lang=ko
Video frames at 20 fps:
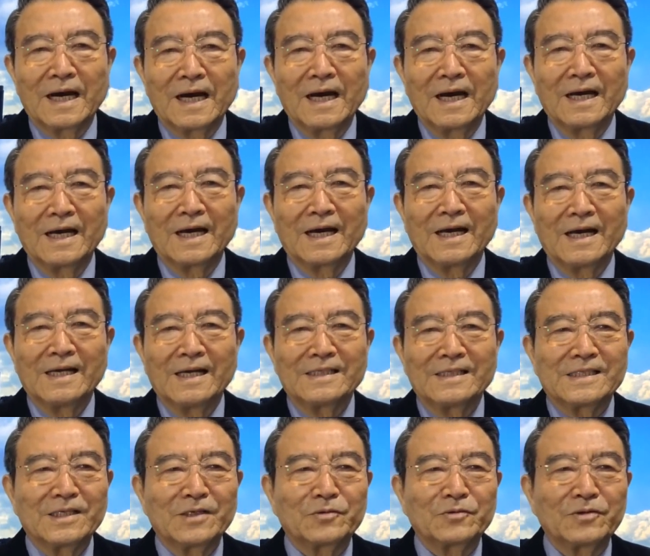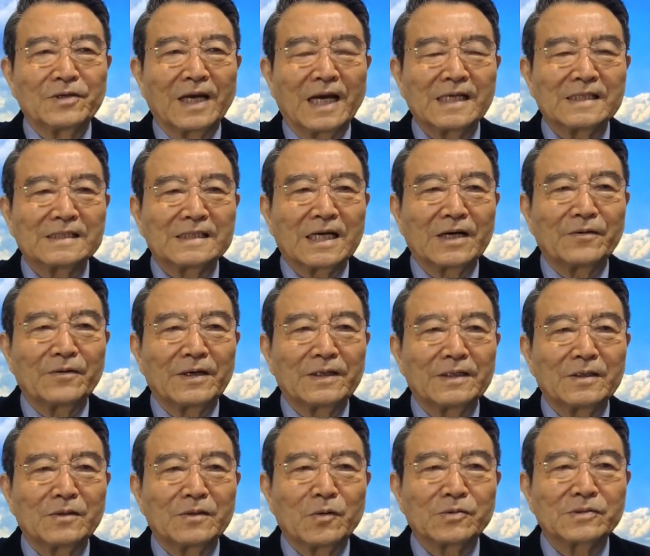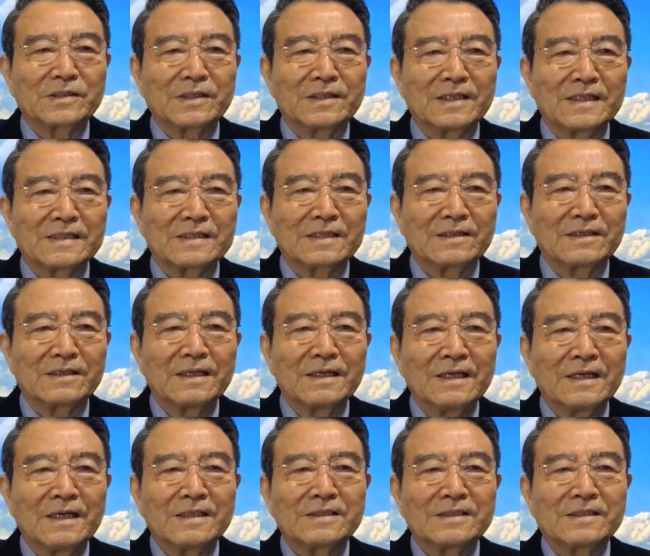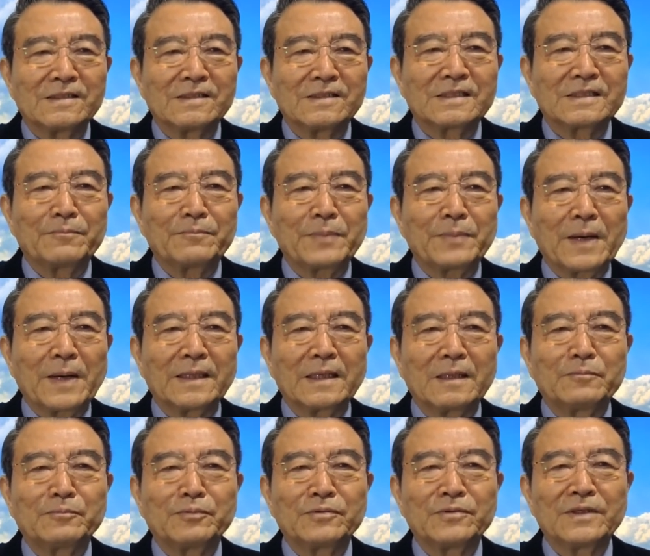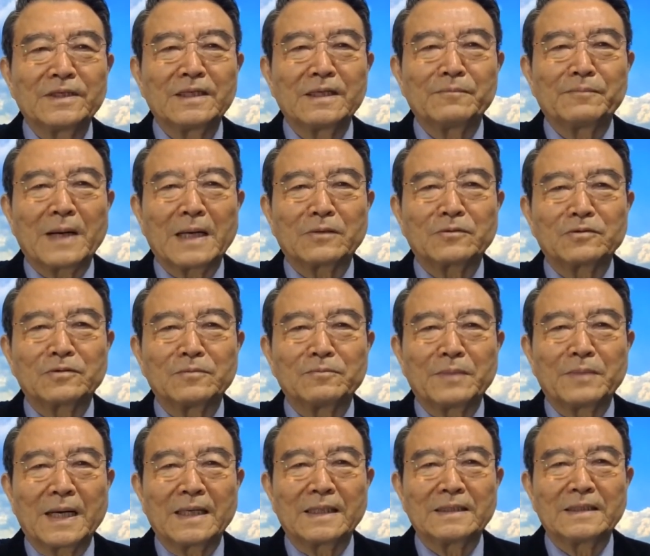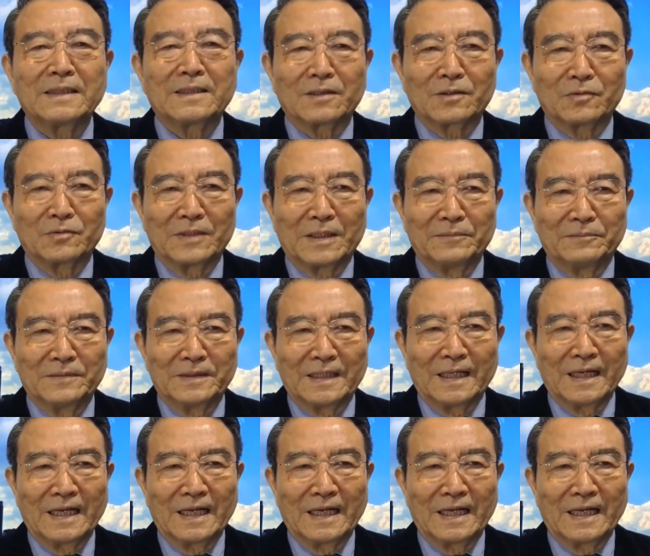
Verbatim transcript: 아, 지역구의 한 장관을 공천해서 전체 판의 분위기를 바꾸는 방안이 거론됩니다.